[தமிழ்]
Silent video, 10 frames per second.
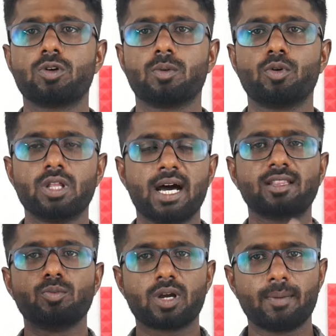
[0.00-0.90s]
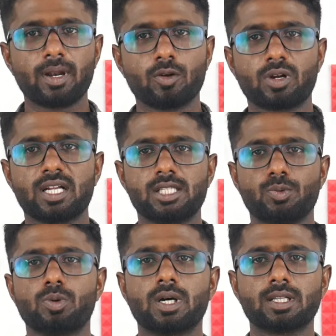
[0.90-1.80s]
கூட்டம் போது அதிமுக அப்படின்ற ஒரு கட்சி
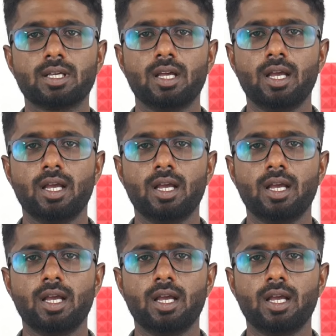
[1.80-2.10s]
உருவாகுது